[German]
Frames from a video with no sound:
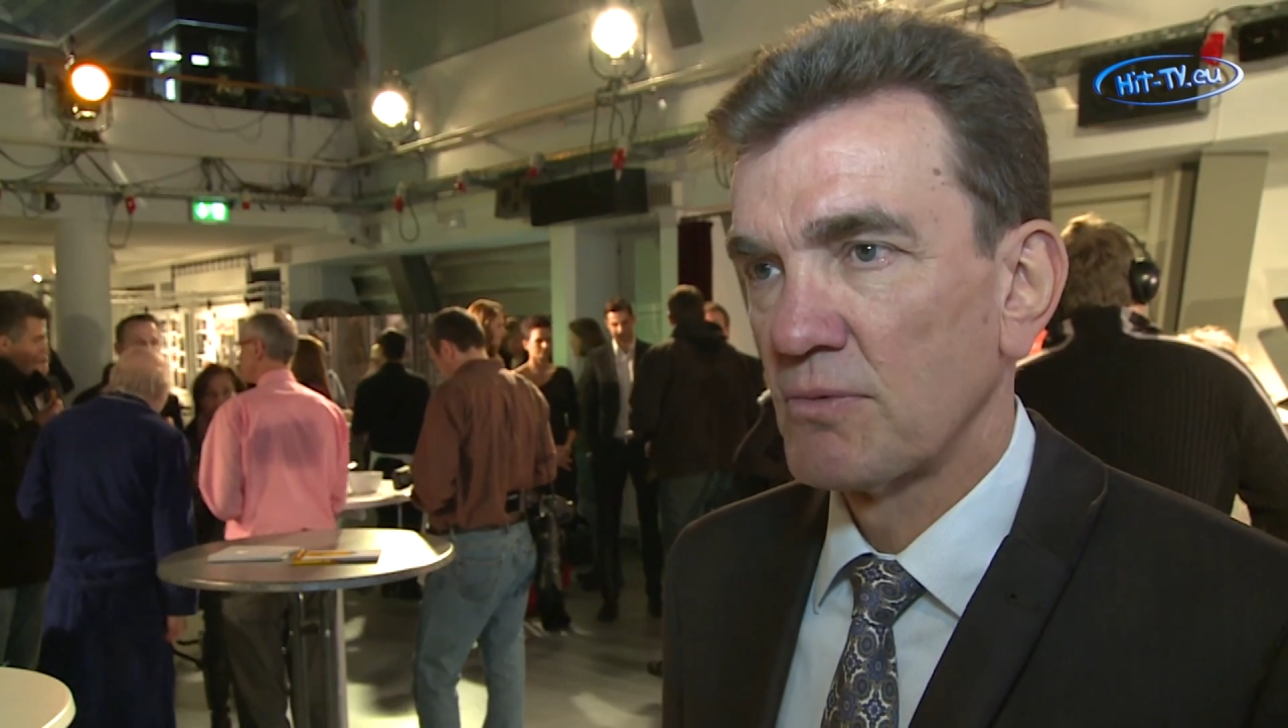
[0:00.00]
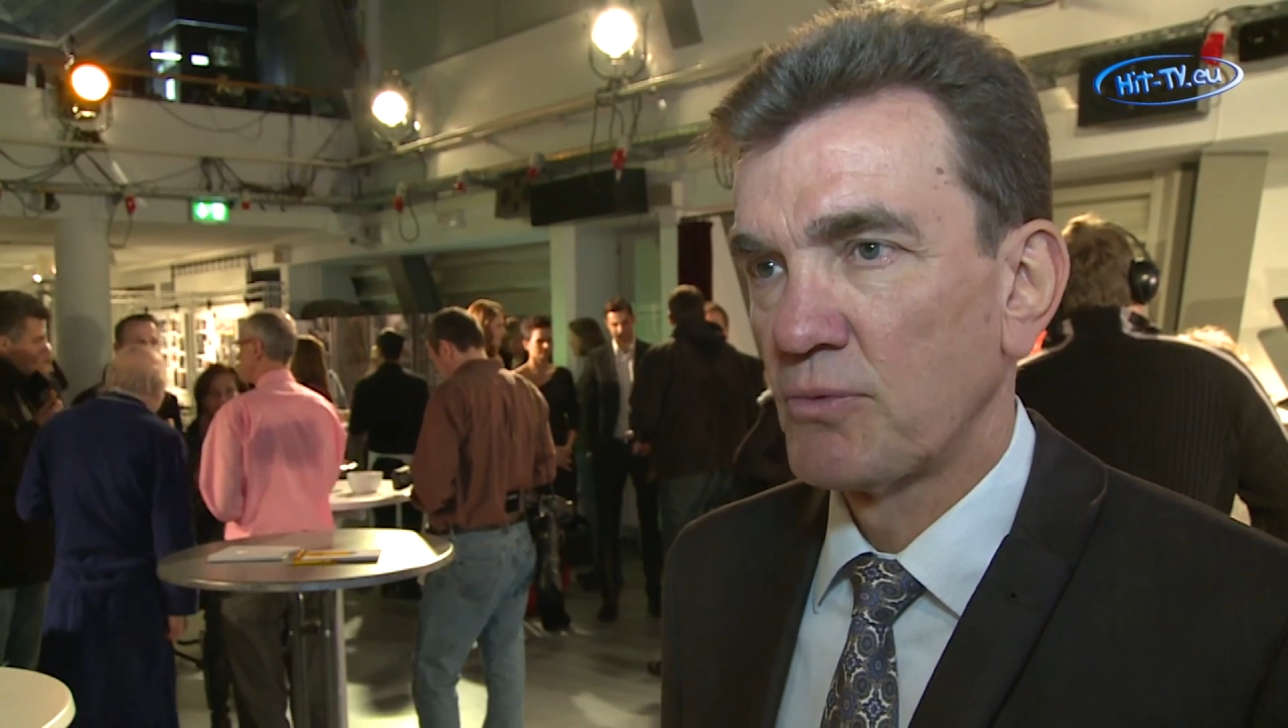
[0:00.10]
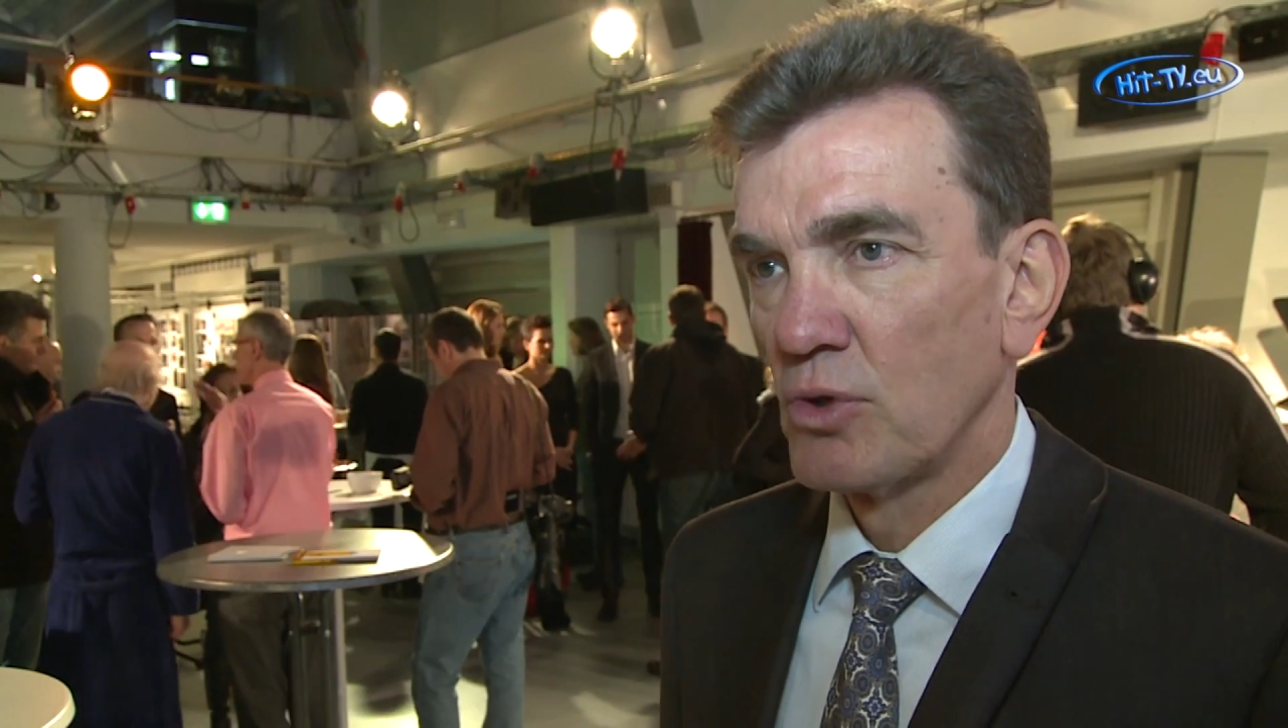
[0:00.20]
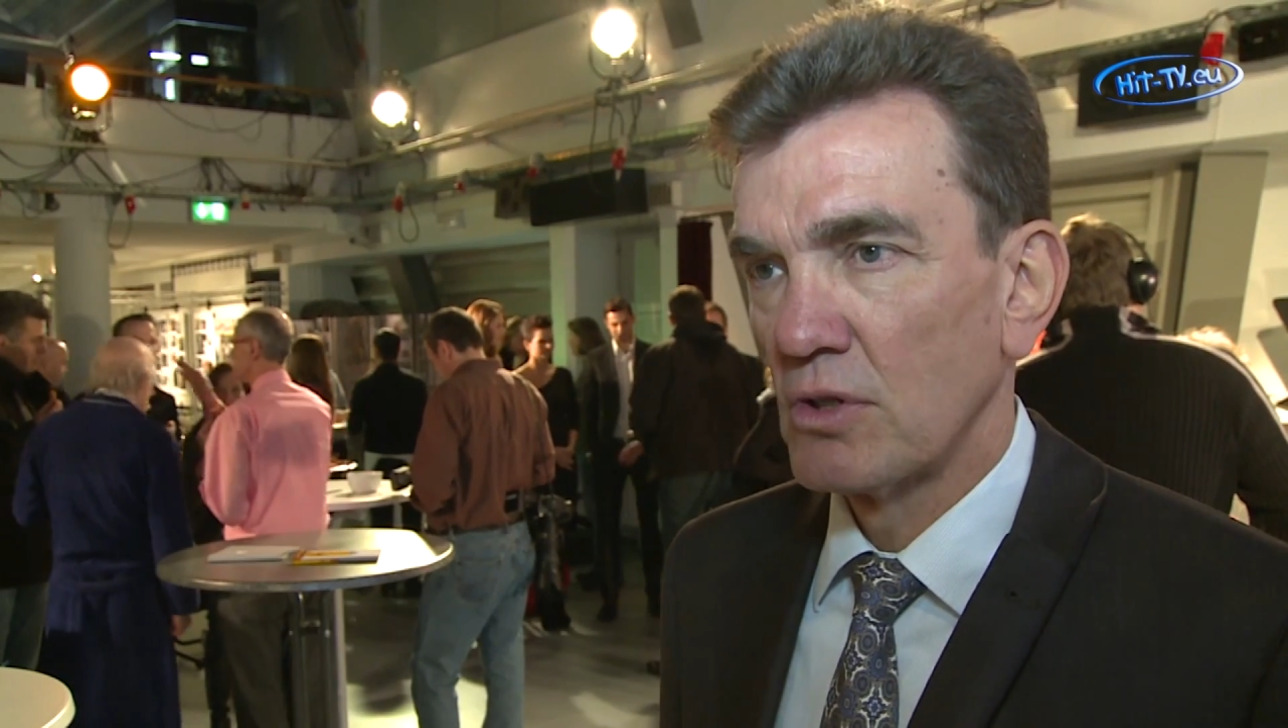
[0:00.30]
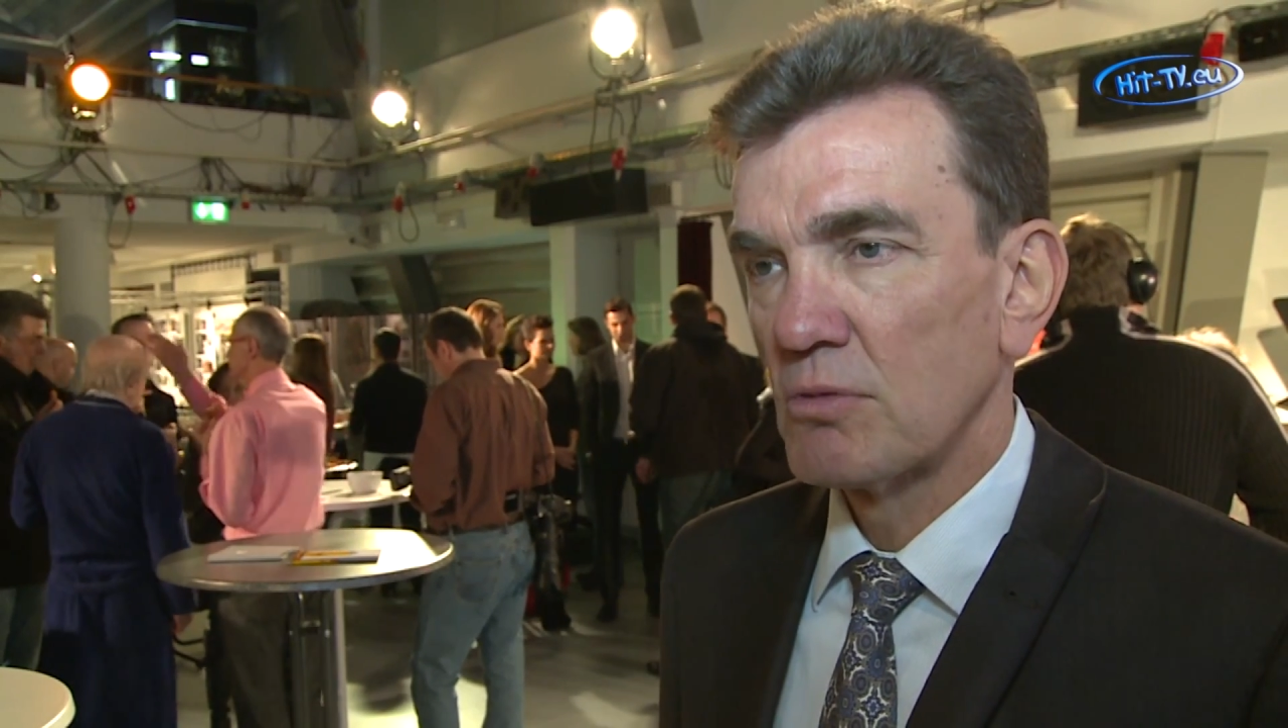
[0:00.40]

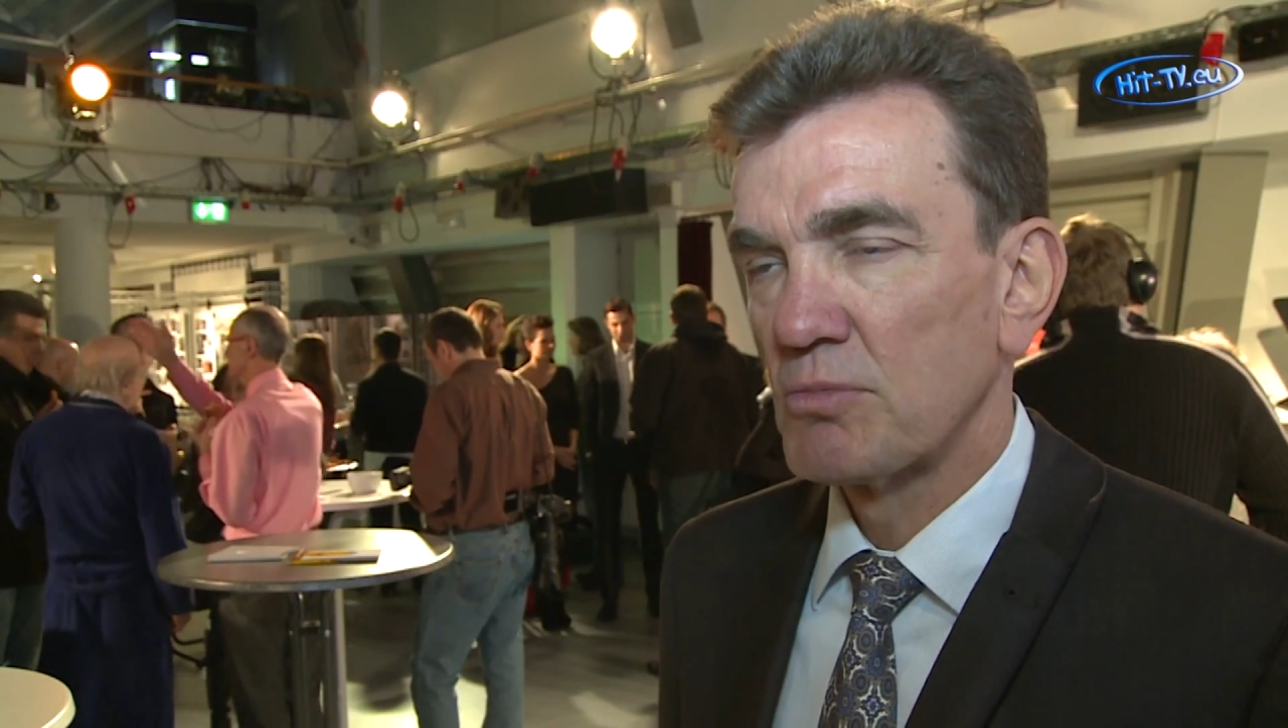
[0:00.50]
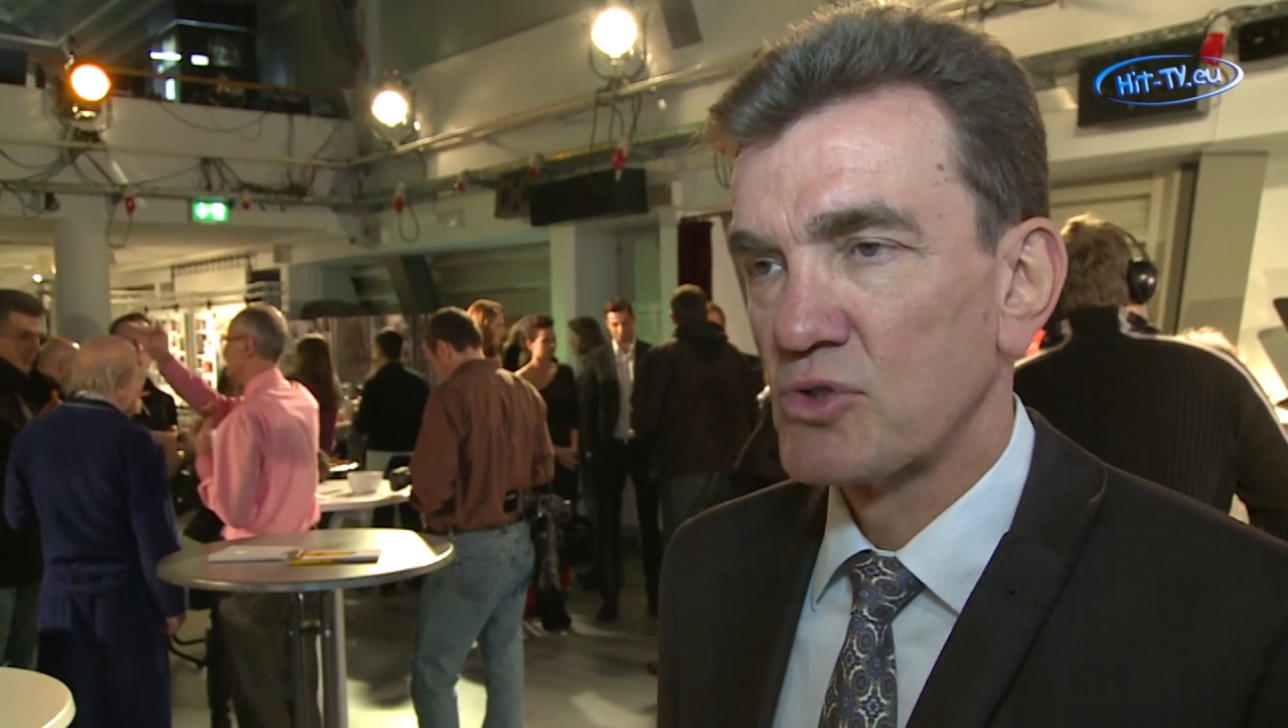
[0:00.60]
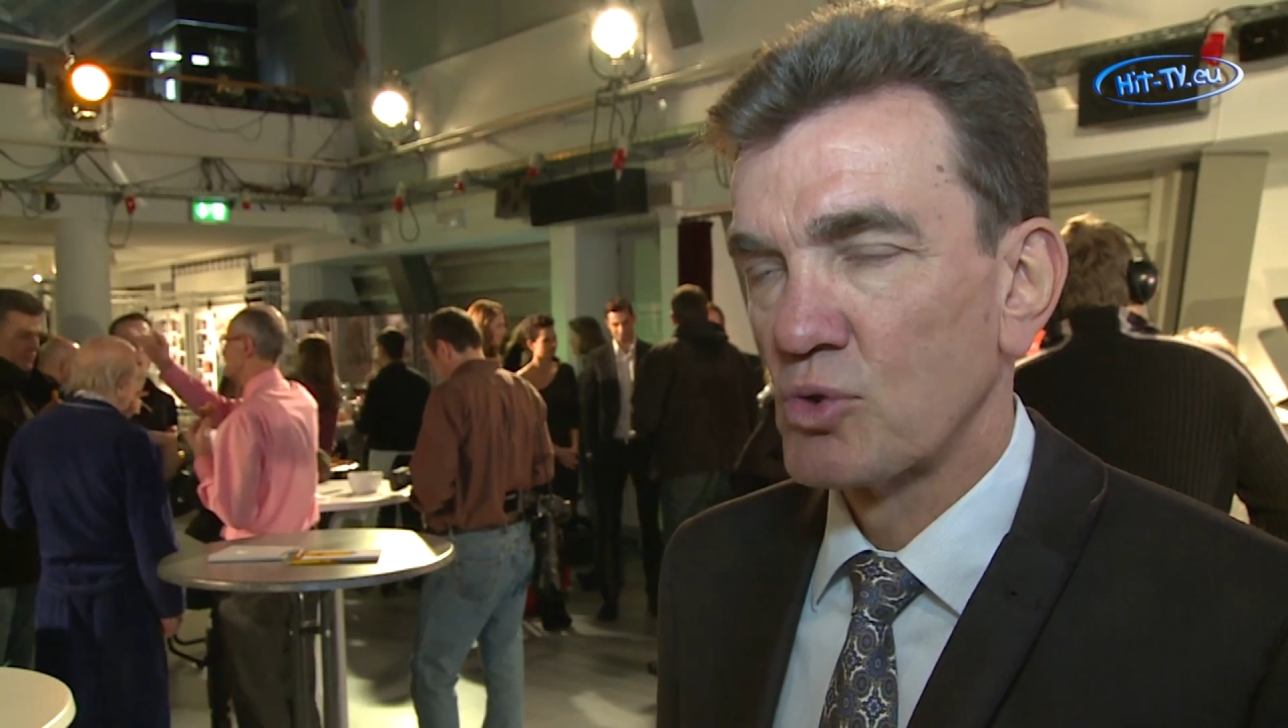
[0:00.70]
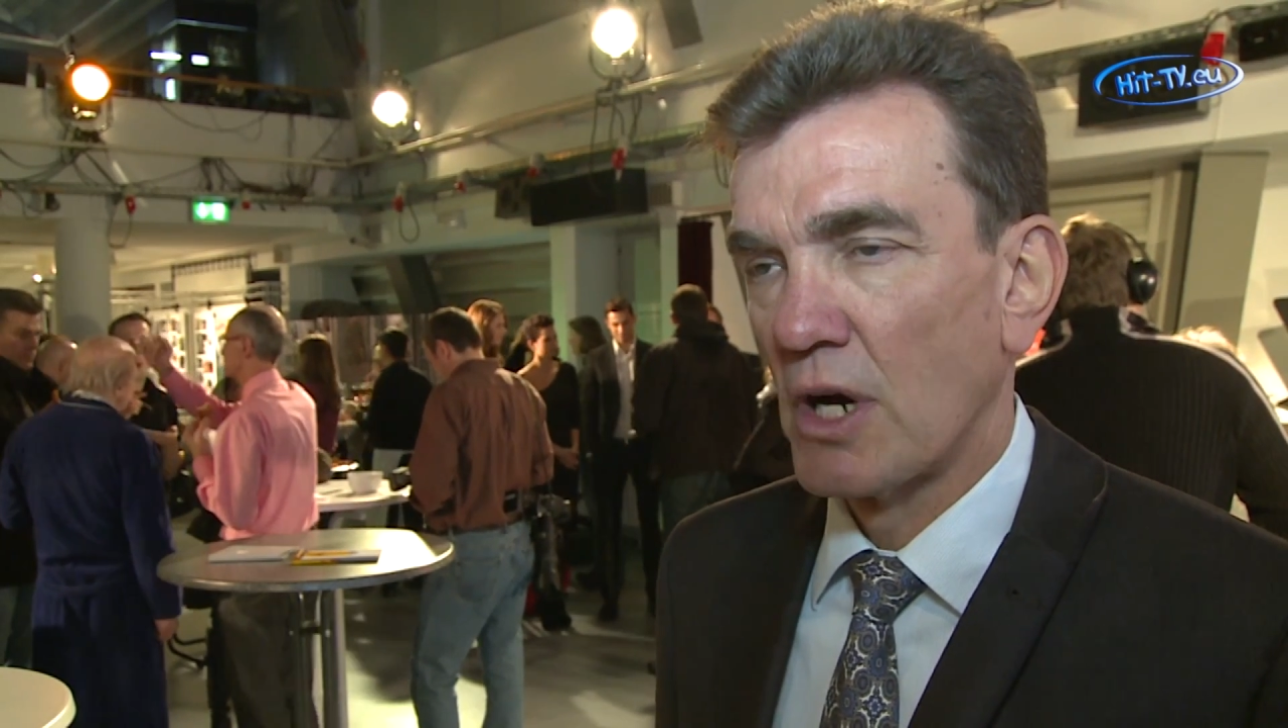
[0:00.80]
für ihren Besucher